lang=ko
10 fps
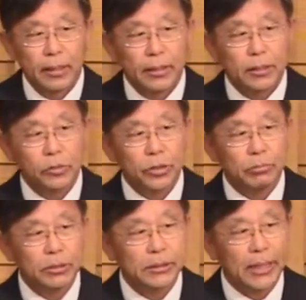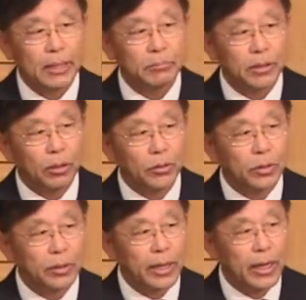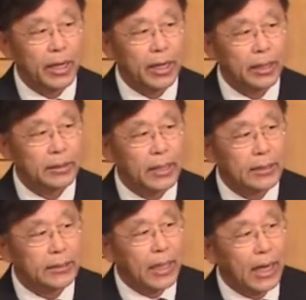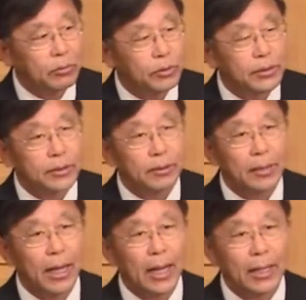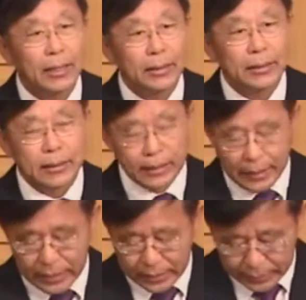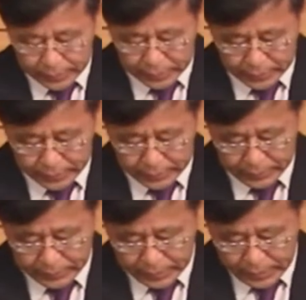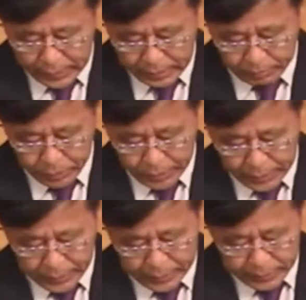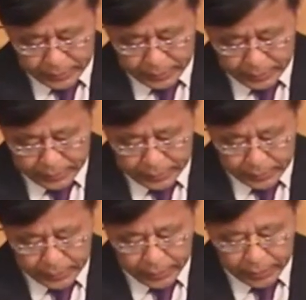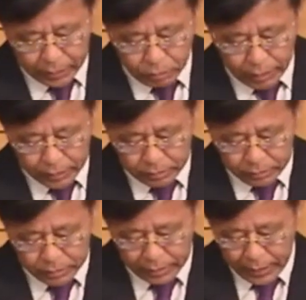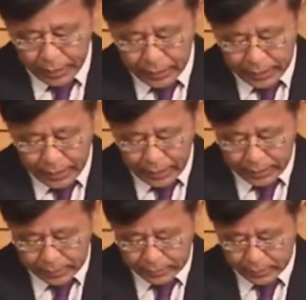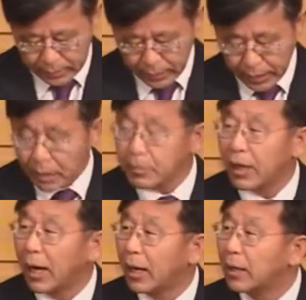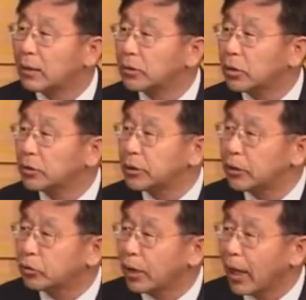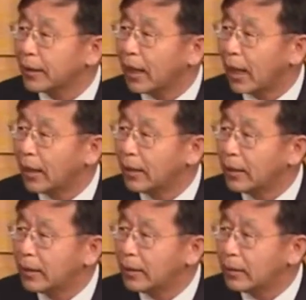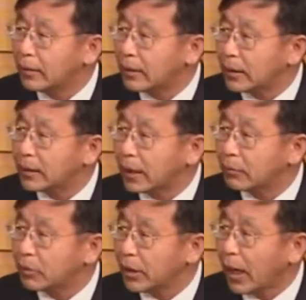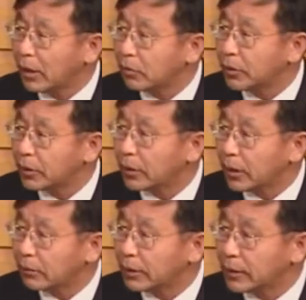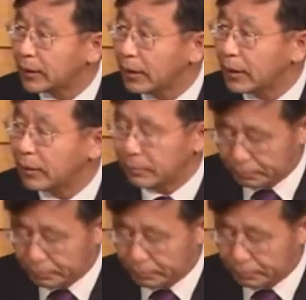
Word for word: 예수님을 사람들이 어떻게 그 당시에 알고 있었나 하는 것을 보니까 세례 요한은 엘리야, 예레미야 선지자 중에 하나 이렇게 사람들이 알고 있었다고 그랬어요.